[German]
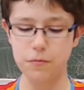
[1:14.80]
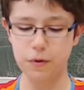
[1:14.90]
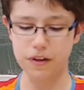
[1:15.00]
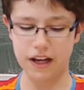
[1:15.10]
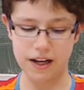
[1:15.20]
und
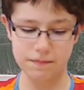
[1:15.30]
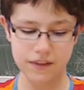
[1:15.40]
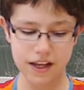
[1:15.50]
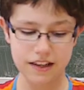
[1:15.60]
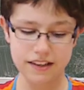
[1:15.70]

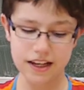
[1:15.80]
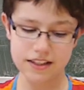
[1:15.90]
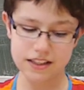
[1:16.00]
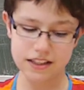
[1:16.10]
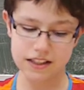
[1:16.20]
Mügelheim
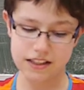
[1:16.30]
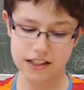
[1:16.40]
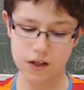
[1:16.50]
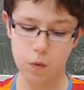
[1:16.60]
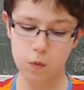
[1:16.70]
teilen sich den
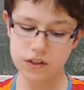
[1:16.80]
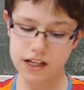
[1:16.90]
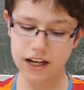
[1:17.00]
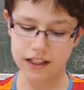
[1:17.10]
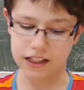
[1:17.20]
See
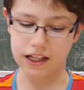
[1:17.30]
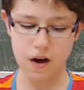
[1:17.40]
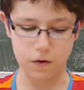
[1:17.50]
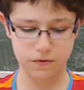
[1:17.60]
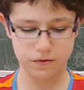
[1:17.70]

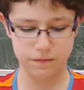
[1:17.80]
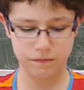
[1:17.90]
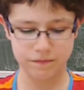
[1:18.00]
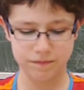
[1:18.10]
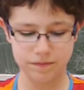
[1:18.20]
untereinander auf.
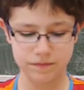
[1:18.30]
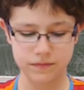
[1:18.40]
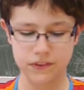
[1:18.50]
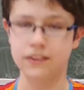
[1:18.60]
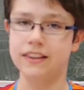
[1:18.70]

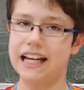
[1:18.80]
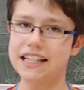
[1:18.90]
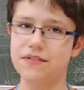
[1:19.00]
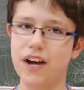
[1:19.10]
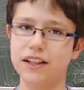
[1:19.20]

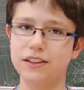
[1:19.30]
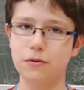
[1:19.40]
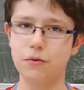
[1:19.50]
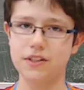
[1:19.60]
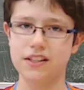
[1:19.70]
Das waren
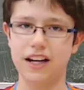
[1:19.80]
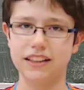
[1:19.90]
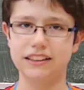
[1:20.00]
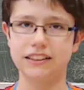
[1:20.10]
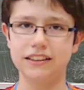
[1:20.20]
die
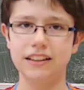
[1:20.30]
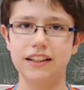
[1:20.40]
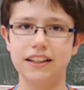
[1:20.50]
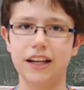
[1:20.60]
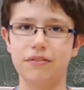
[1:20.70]
Kurznachrichten
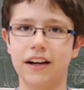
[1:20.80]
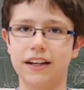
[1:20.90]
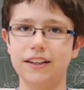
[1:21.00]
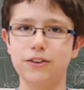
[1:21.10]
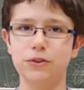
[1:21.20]
der
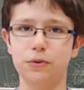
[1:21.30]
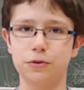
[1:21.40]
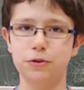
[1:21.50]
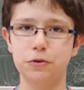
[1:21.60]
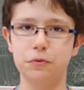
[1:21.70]
Evangelischen
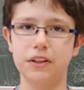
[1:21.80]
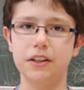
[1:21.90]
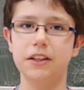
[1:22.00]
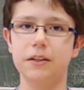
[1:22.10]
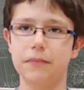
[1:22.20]

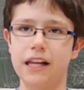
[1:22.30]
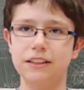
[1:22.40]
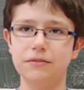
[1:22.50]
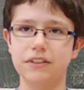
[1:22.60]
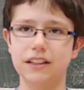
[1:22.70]
Grundschule in
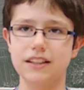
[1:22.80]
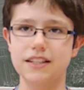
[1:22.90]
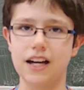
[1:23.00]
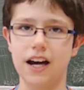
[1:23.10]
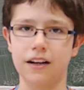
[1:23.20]

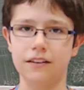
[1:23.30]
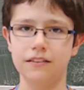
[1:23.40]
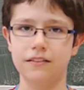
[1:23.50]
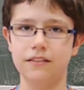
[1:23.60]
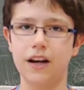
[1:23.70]
Berlin-Friedrichshagen.
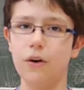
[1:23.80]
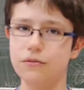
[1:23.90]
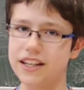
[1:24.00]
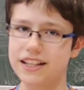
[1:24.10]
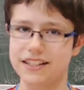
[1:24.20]
Auf